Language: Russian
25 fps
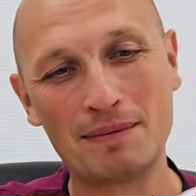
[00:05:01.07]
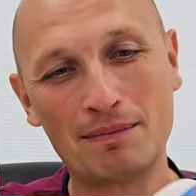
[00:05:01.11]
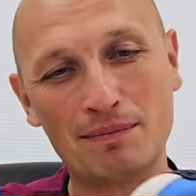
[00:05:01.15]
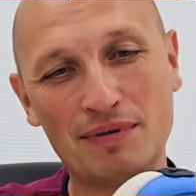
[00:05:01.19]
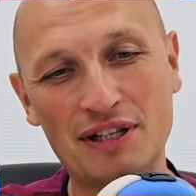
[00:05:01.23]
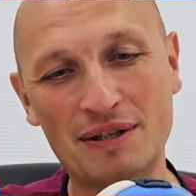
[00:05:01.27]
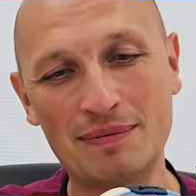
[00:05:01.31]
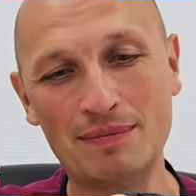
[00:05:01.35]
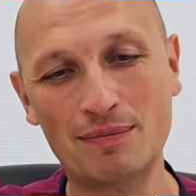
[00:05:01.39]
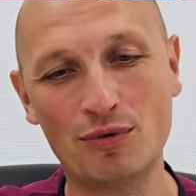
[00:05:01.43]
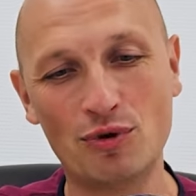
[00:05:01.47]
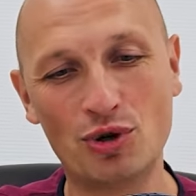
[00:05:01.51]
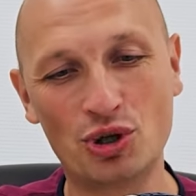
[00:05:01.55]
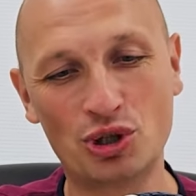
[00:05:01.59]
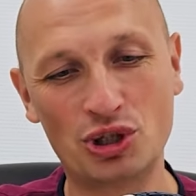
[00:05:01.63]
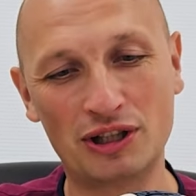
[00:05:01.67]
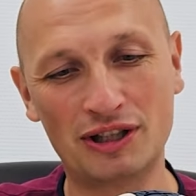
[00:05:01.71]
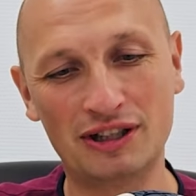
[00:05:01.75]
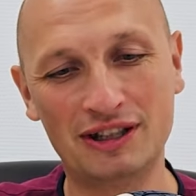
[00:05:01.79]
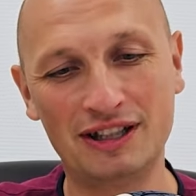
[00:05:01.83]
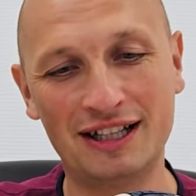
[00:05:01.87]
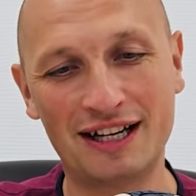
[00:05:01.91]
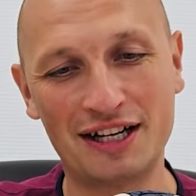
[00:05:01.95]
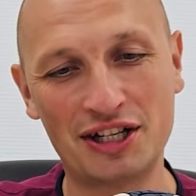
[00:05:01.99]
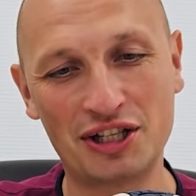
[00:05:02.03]
быть
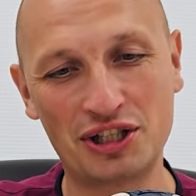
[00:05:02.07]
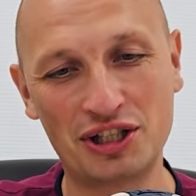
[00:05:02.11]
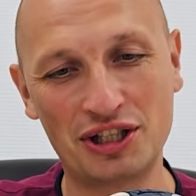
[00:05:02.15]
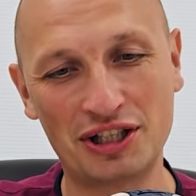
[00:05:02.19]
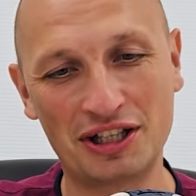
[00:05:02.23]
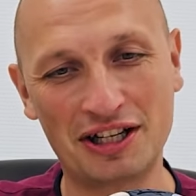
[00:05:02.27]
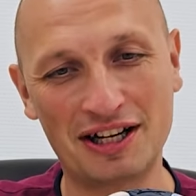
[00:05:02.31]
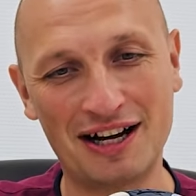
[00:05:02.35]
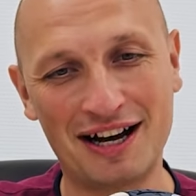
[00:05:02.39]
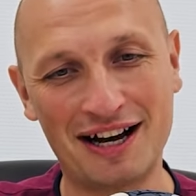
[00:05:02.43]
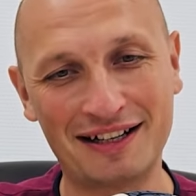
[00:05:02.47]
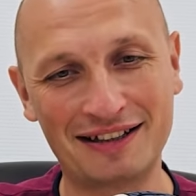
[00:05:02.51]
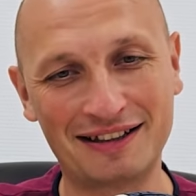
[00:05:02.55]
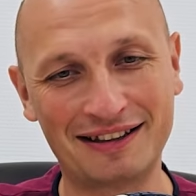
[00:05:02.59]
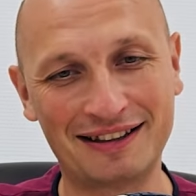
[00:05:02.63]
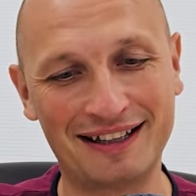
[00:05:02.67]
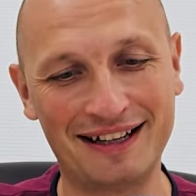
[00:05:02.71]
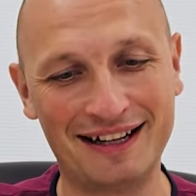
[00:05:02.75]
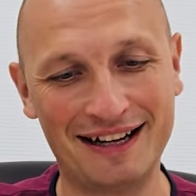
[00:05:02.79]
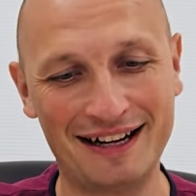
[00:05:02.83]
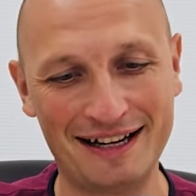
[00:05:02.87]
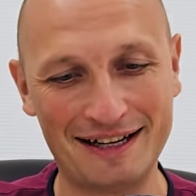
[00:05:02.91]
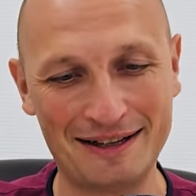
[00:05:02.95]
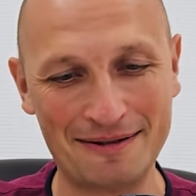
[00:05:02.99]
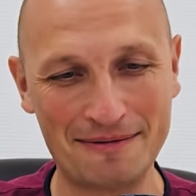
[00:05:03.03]
может, даже
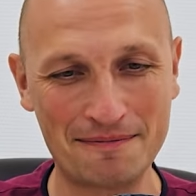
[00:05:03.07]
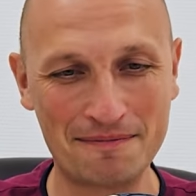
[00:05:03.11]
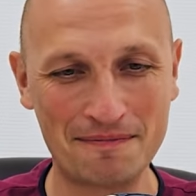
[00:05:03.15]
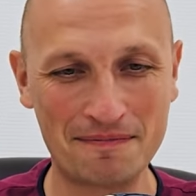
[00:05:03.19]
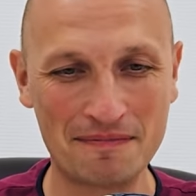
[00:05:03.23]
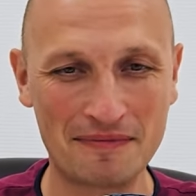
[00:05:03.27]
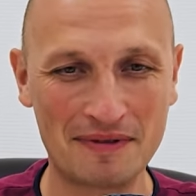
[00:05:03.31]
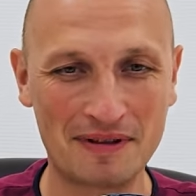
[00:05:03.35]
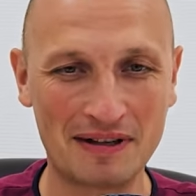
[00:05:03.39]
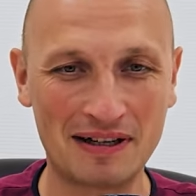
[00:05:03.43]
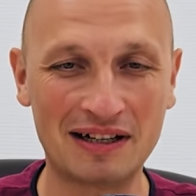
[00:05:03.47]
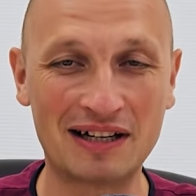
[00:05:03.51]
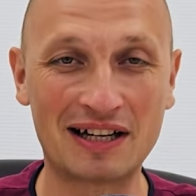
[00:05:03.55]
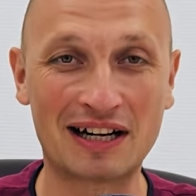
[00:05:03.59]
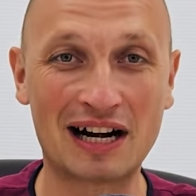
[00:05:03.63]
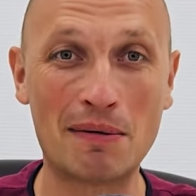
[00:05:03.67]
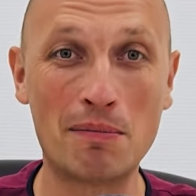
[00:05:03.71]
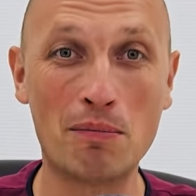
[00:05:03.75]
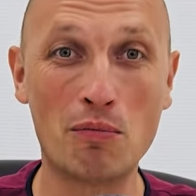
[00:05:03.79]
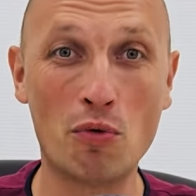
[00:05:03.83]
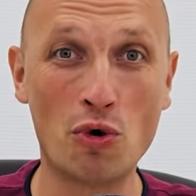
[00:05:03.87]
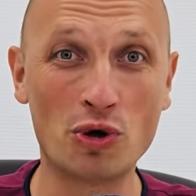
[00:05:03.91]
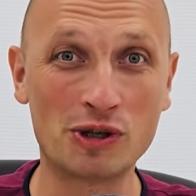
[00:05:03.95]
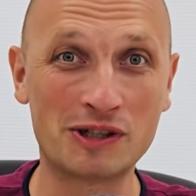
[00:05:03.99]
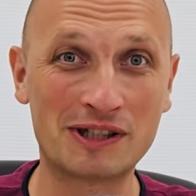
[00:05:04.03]
как-то
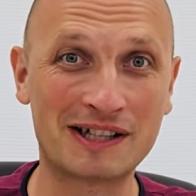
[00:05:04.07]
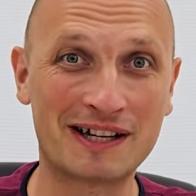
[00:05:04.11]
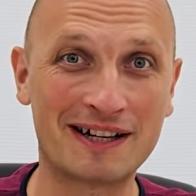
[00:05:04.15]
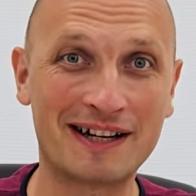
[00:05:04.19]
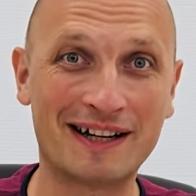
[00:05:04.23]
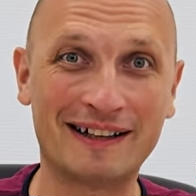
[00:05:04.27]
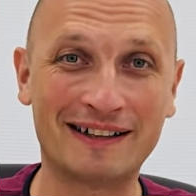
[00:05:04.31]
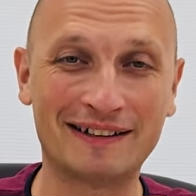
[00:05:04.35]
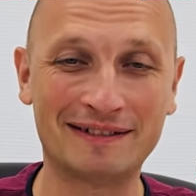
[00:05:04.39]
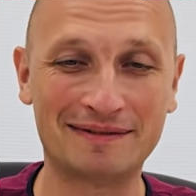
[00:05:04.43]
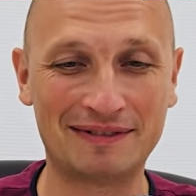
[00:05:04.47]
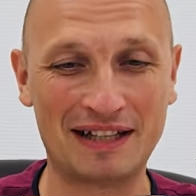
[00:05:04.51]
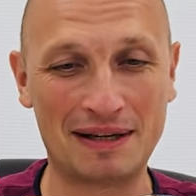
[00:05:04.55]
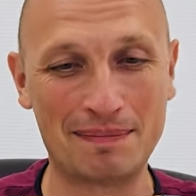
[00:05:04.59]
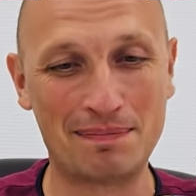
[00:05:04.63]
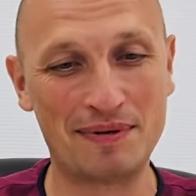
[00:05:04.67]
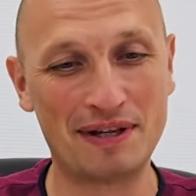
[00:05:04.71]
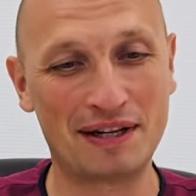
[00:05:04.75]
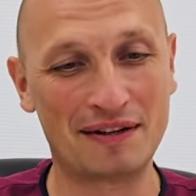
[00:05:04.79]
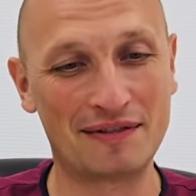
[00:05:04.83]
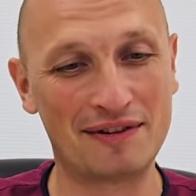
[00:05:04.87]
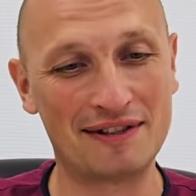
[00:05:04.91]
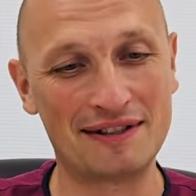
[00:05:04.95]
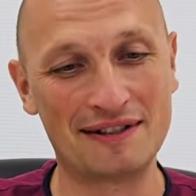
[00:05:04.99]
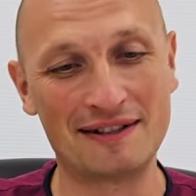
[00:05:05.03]
громоздко на
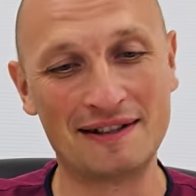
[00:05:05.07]
первый